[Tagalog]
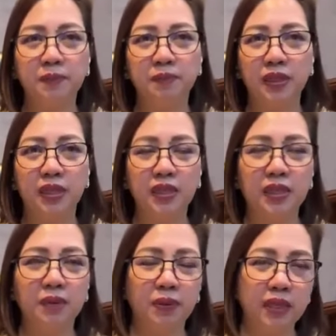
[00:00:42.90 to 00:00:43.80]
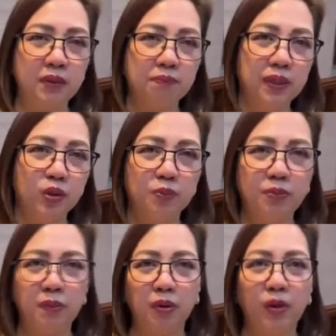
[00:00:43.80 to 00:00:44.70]
ipalipat or
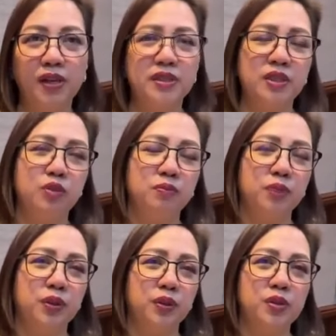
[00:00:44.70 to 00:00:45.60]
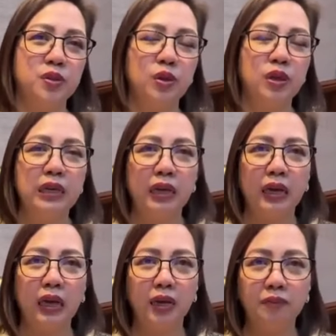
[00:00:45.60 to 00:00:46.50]
pabawasan yung pondo. So,
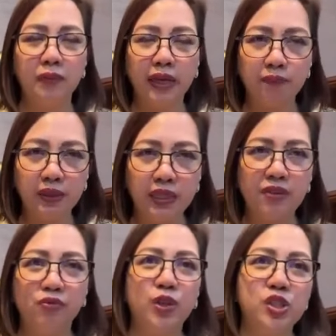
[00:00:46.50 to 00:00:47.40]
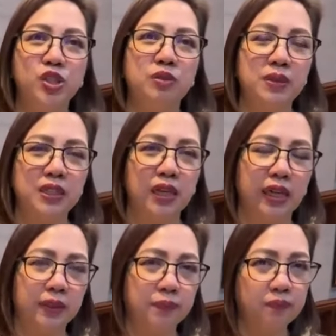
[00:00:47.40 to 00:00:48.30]
um, I believe what should be
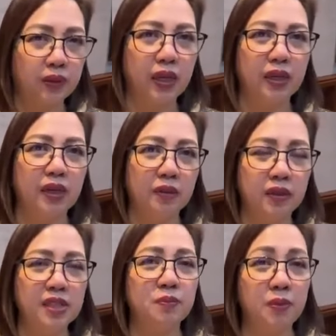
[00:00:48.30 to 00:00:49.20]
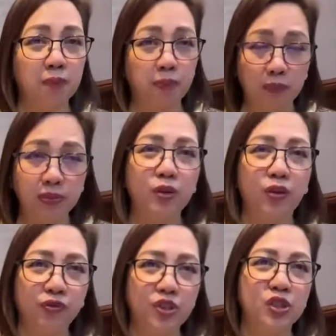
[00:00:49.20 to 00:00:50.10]
done um, as public
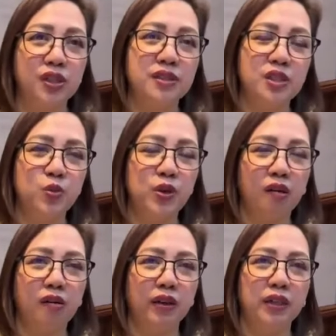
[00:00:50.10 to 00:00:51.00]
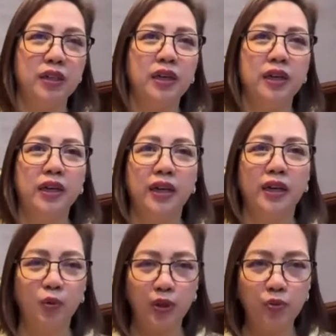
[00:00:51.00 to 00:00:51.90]
officials as we are
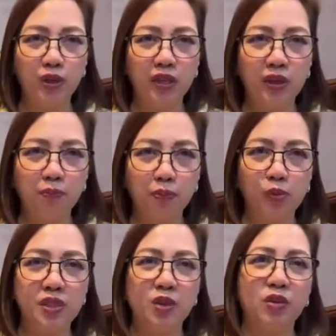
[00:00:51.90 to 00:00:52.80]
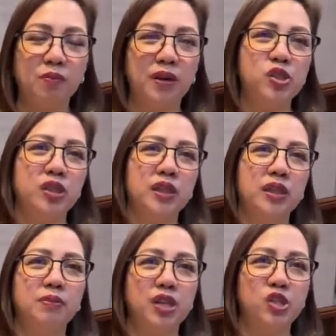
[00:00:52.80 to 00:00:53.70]
uh, when we proceed with budget
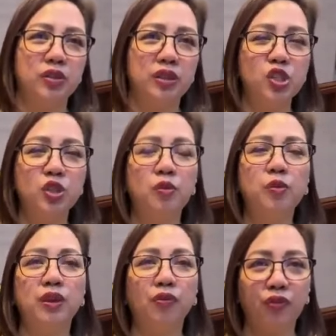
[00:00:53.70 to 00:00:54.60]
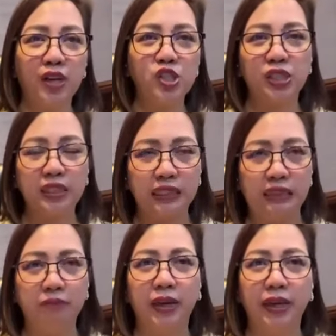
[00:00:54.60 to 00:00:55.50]
deliberation, it should be with a fresh and
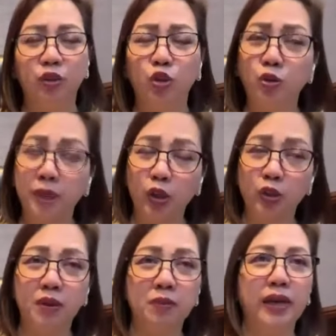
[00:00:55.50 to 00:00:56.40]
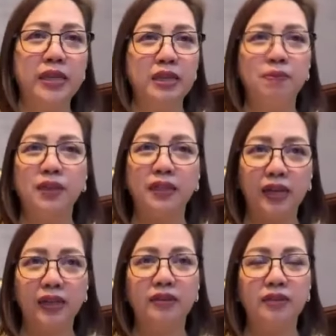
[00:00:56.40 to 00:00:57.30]
clean mind. Or kung meron mang mga hindi
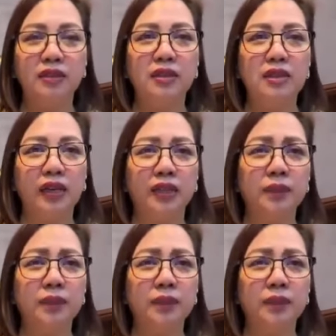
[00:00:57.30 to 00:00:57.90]
pagkakaintindihan,